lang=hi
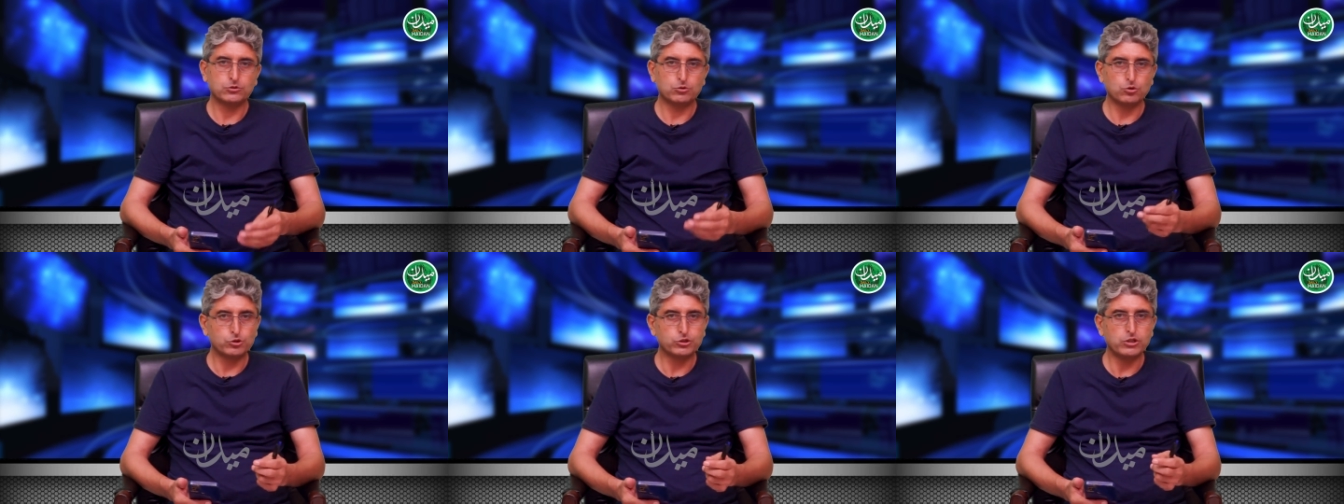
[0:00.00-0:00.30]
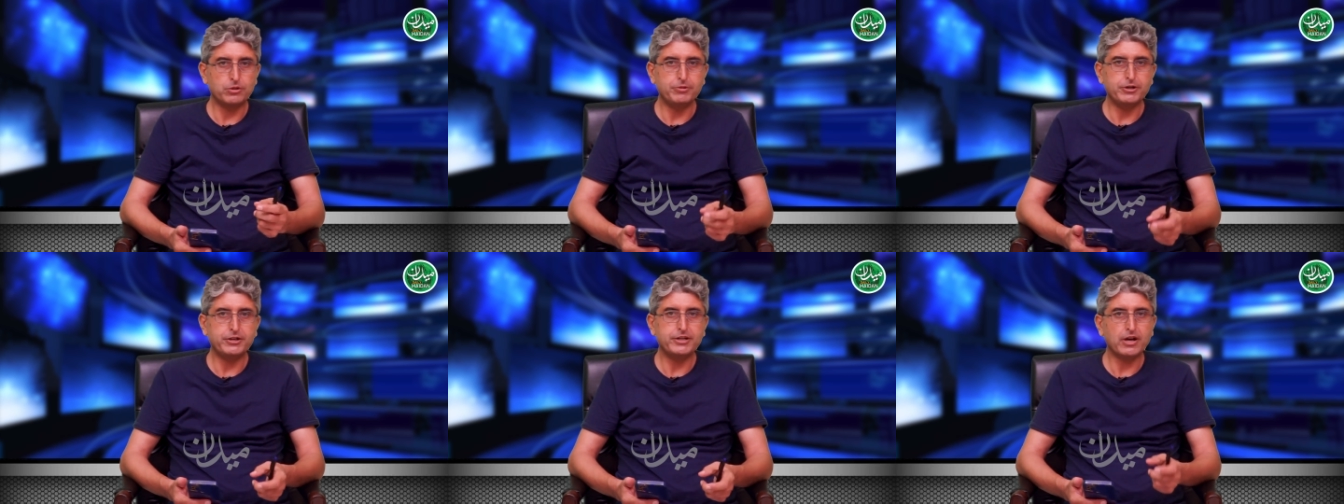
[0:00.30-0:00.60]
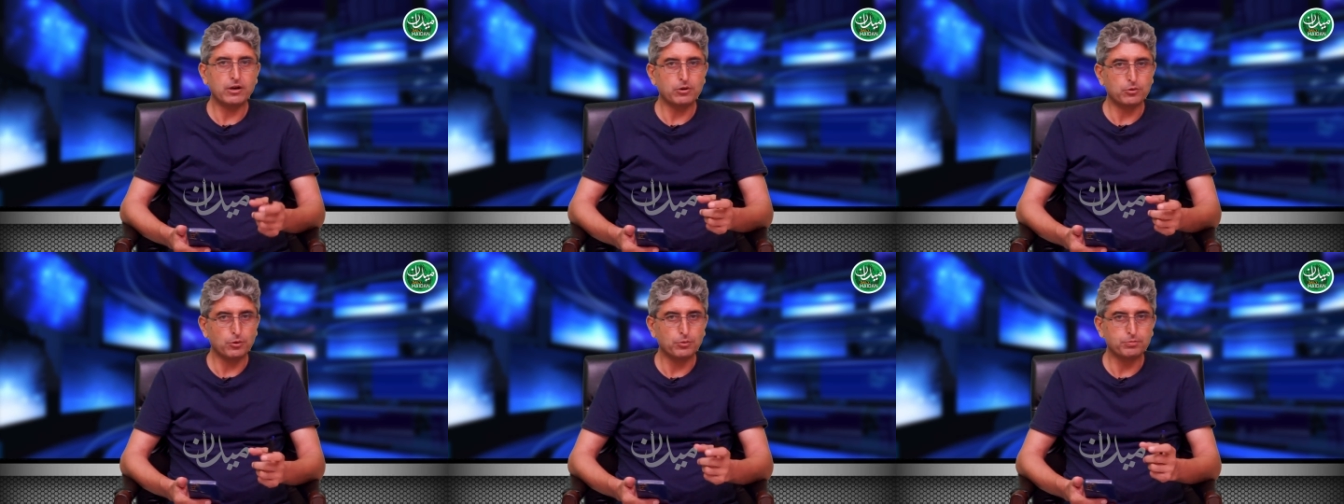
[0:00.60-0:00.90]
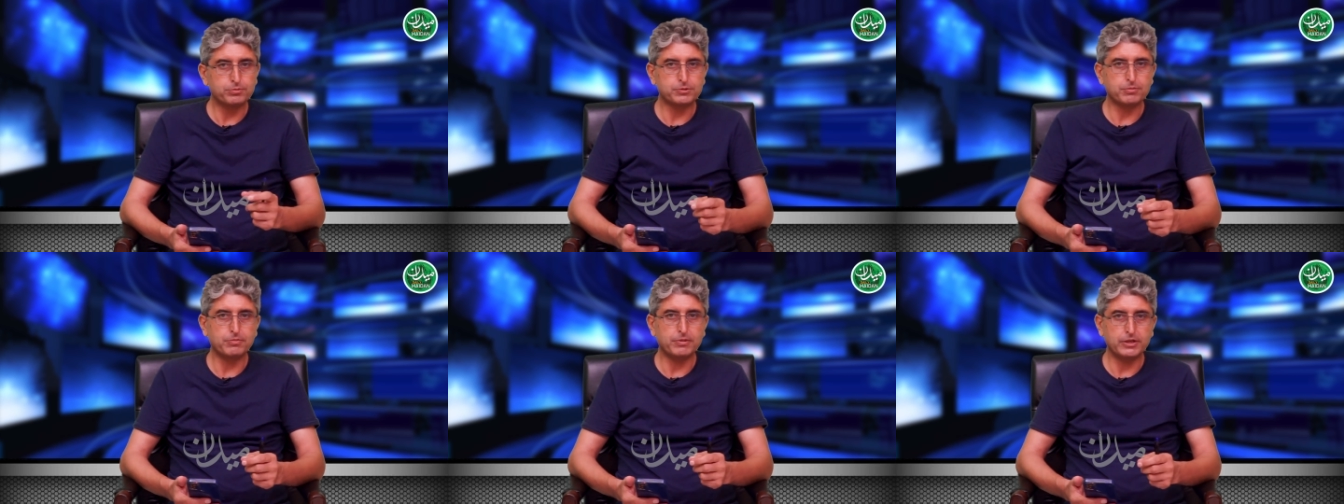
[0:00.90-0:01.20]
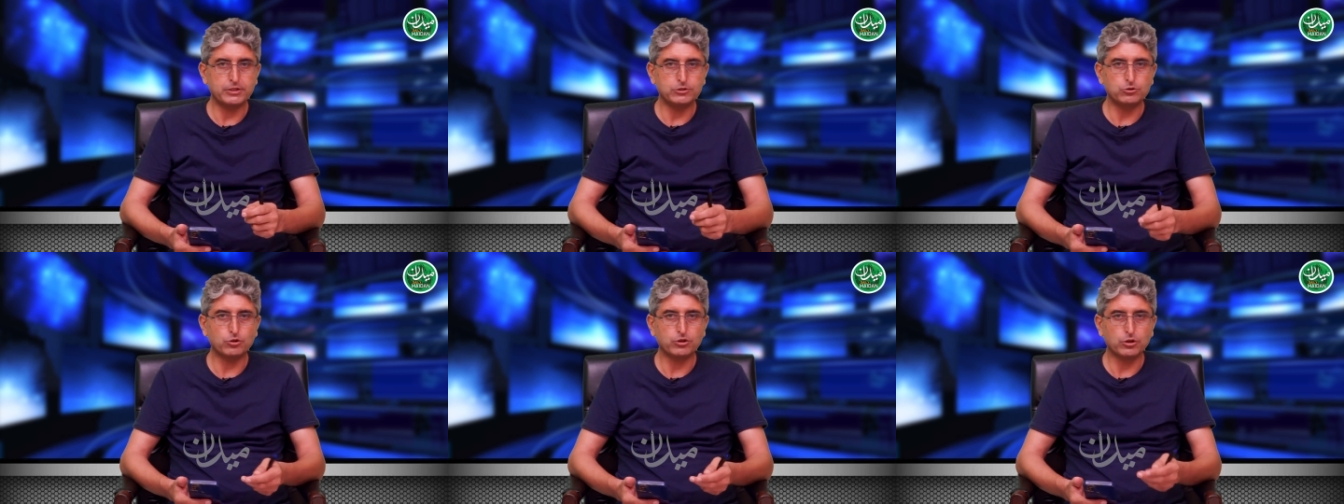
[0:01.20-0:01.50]
सोशल मीडिया ग्रुप्स
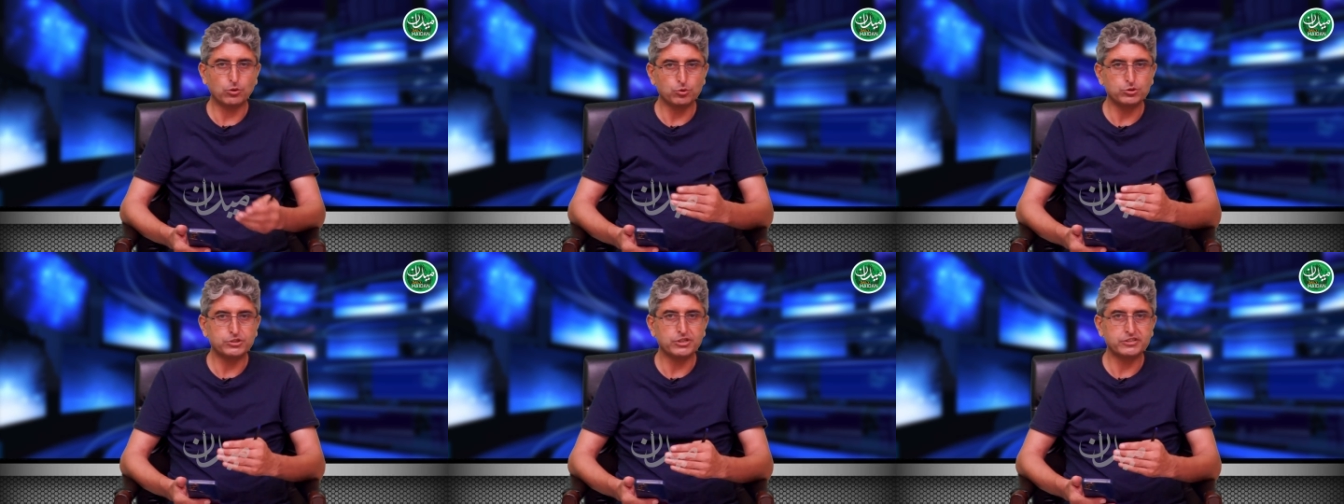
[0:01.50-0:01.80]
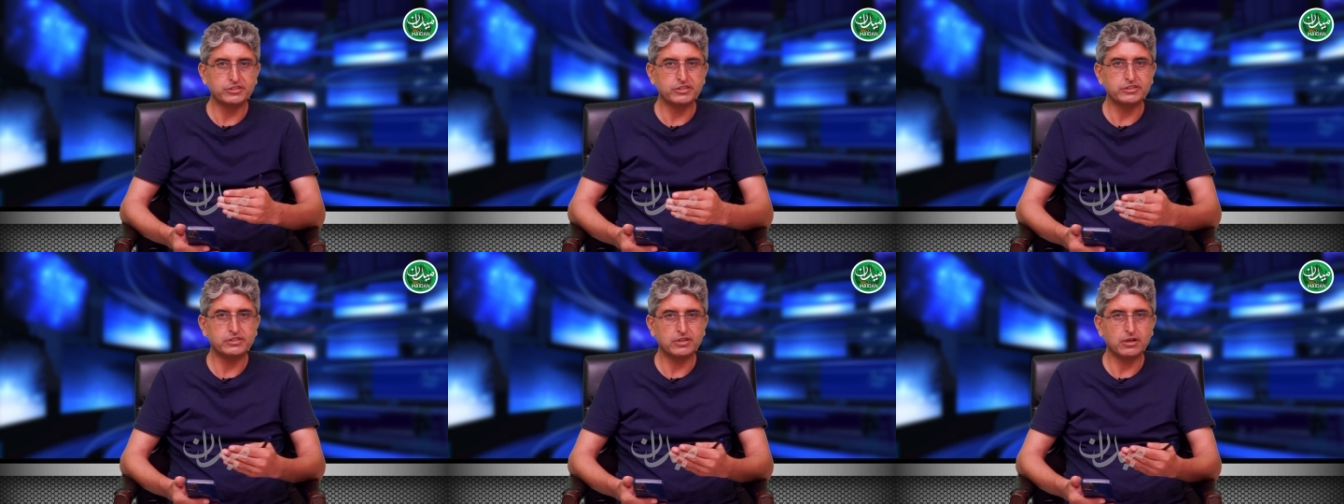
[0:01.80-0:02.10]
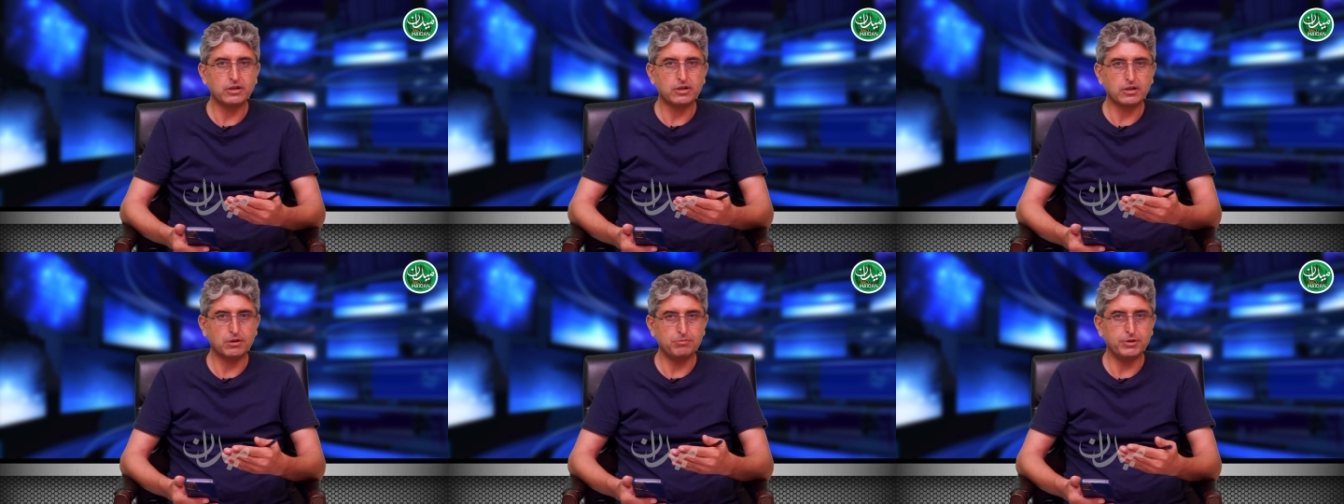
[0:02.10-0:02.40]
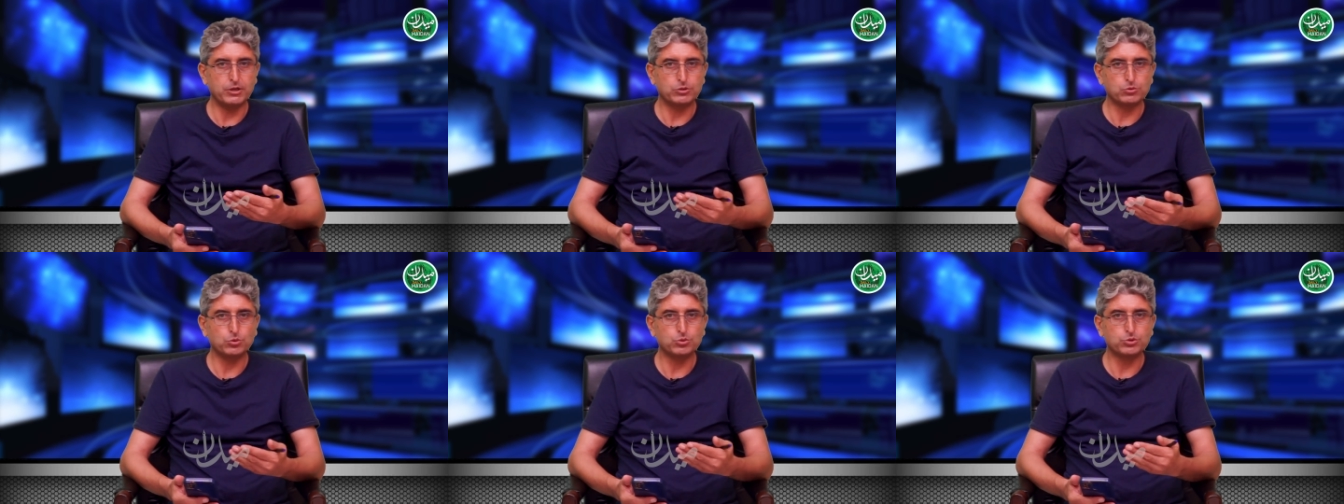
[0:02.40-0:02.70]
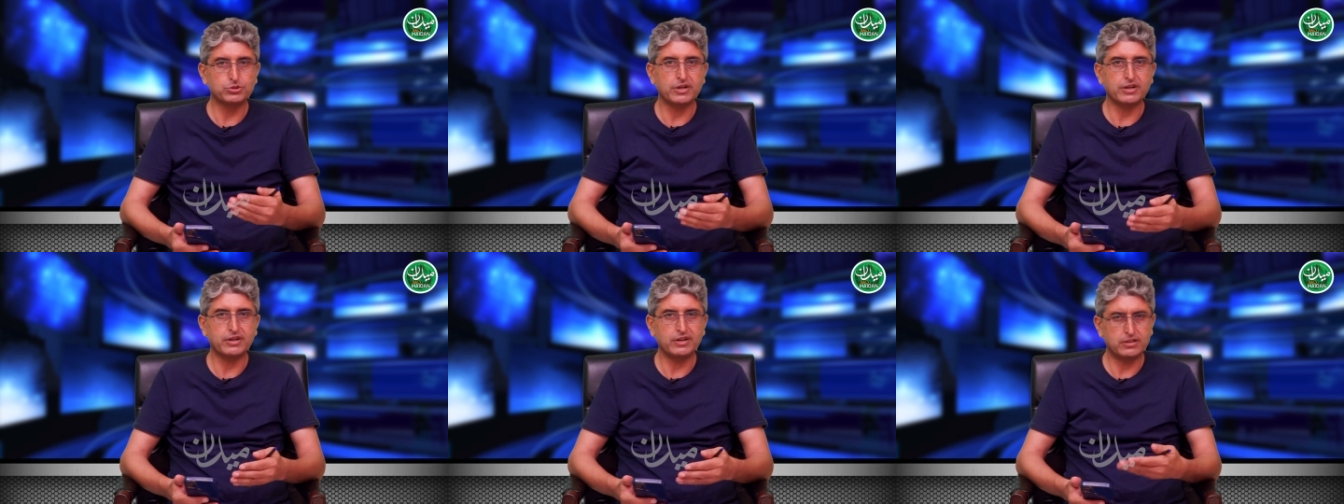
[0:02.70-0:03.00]
में जो कि कुछ अरसे से
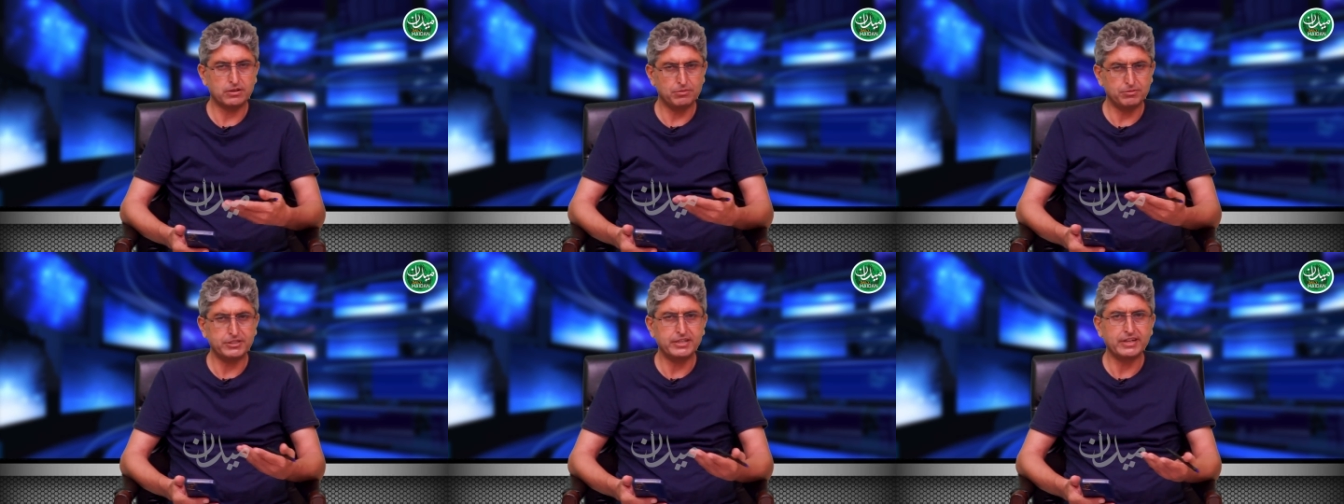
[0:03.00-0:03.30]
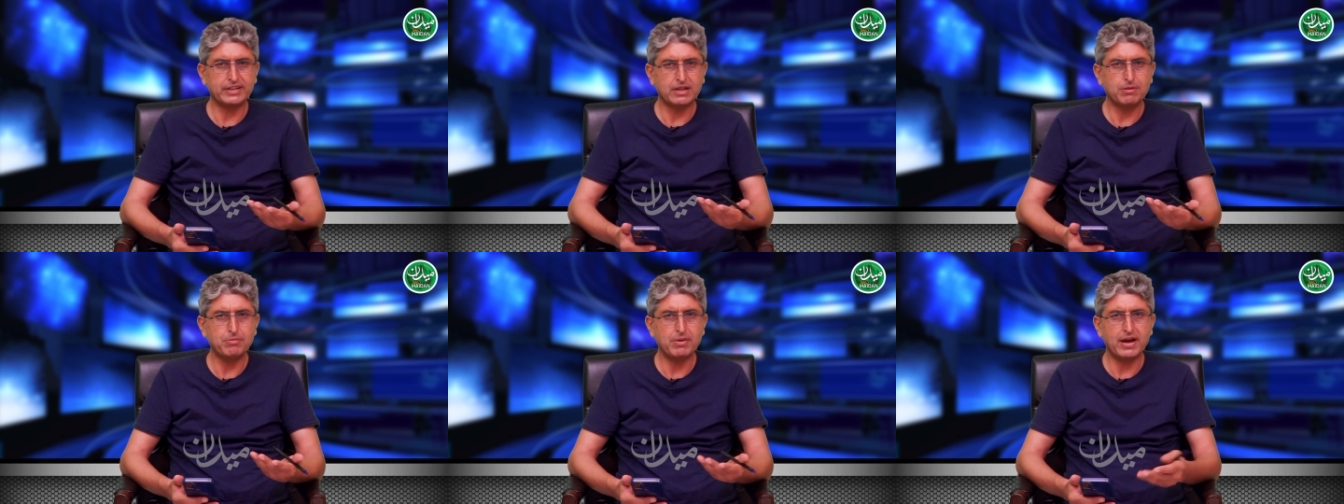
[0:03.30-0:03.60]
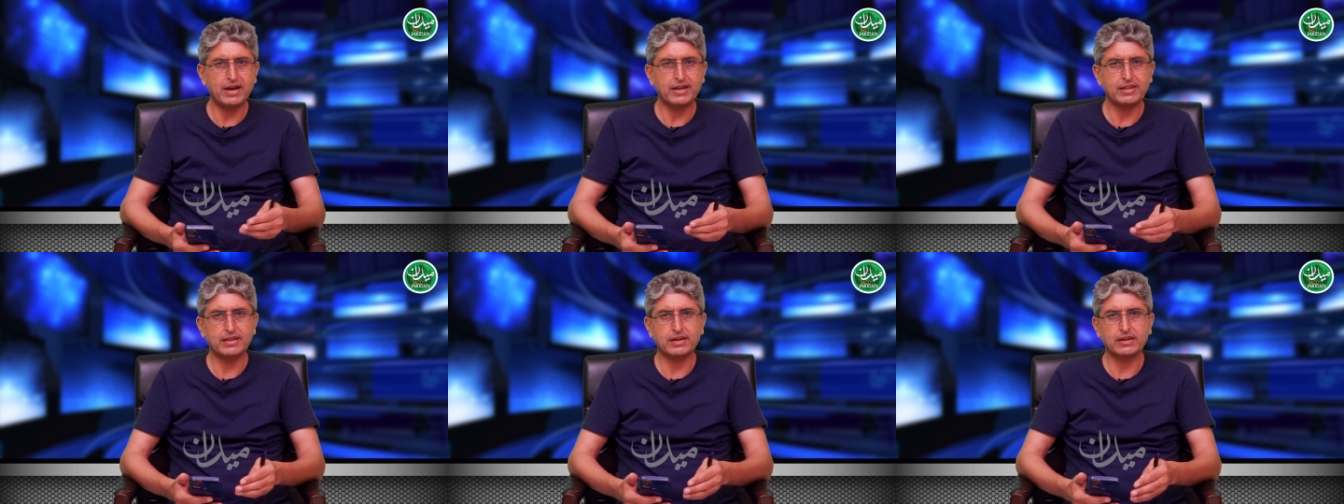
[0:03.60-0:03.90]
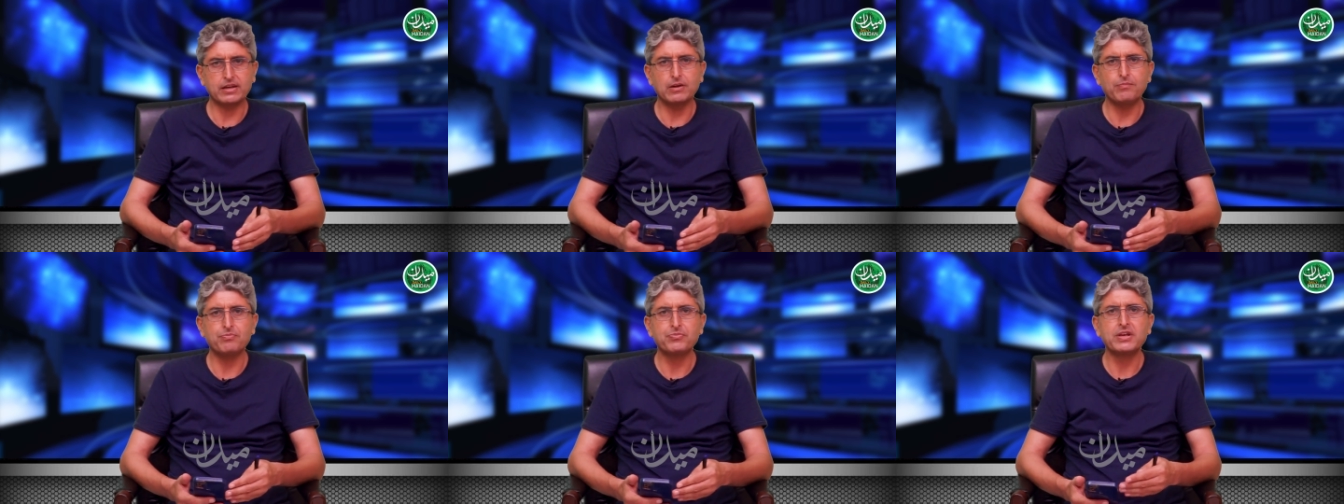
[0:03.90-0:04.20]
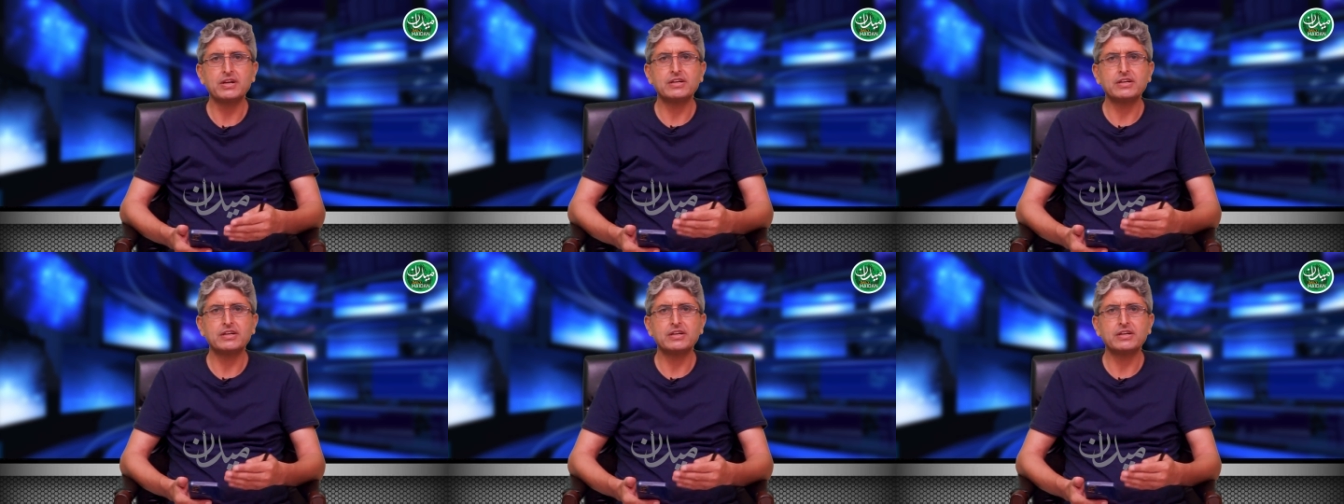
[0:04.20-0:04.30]
महसूस कर रहे थे वह देखने में आया था कि